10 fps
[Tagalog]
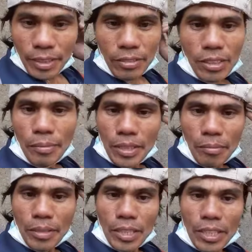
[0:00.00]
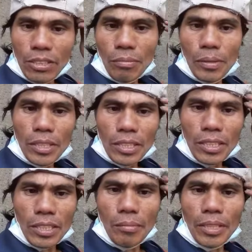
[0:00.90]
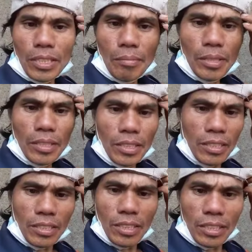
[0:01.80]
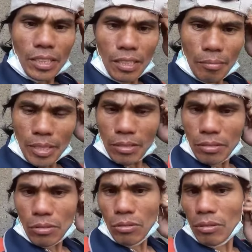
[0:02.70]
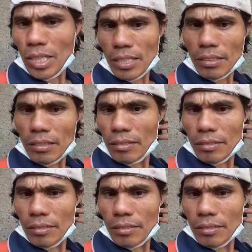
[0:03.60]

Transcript: anong ibig sabihin ng insufficient ibig sabihin hindi tama o kulang